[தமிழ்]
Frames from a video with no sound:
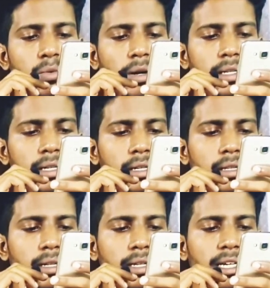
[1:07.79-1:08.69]
ஒன் இயர்
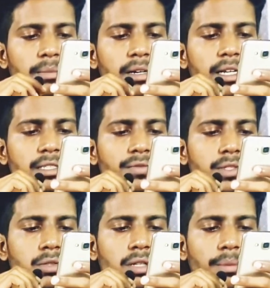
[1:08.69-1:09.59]
தான் ரீஹாபிலிட்டேஷன்
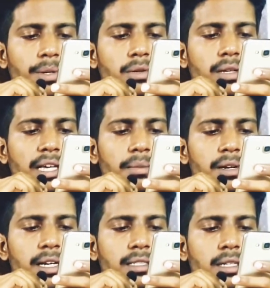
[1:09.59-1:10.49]
ஃபிசியோதெரப்பியும்
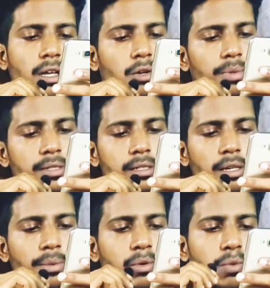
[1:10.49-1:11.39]
ரீஹாபிலிட்டேஷன் ஆக்குபேஷனல்
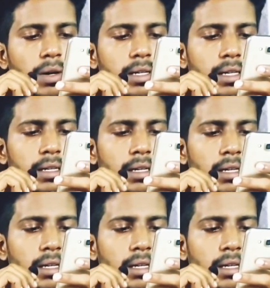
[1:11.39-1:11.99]
தெரப்பியும் ஒன் இயர்